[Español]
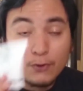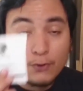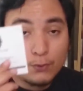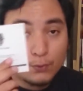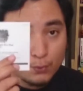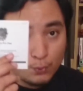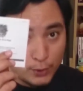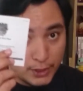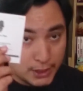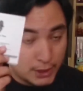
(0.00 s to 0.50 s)

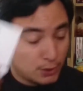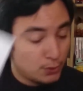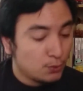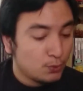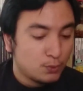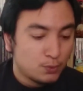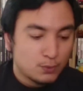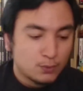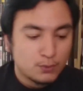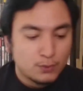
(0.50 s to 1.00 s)
for
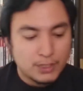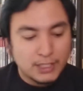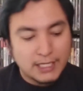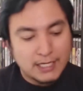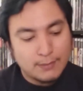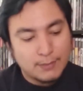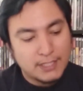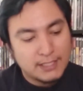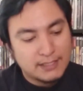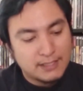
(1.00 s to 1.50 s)
Wii U,
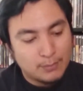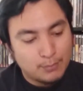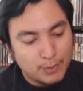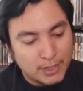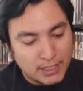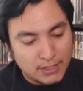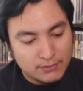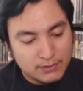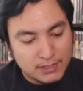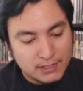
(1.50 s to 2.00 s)
únicamente
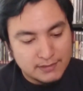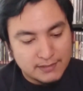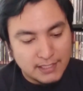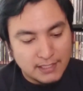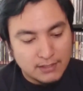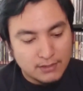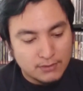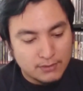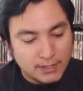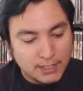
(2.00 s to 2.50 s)
para
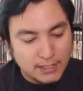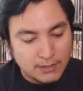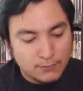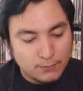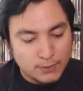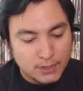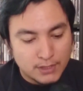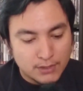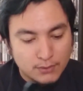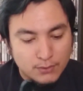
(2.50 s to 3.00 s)
utilizarlo
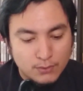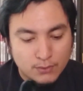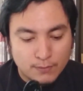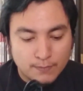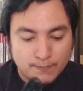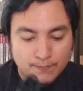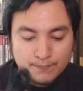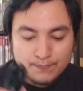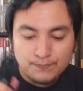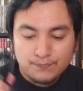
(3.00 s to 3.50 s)
en Wii
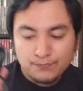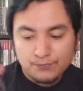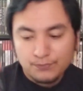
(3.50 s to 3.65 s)
U.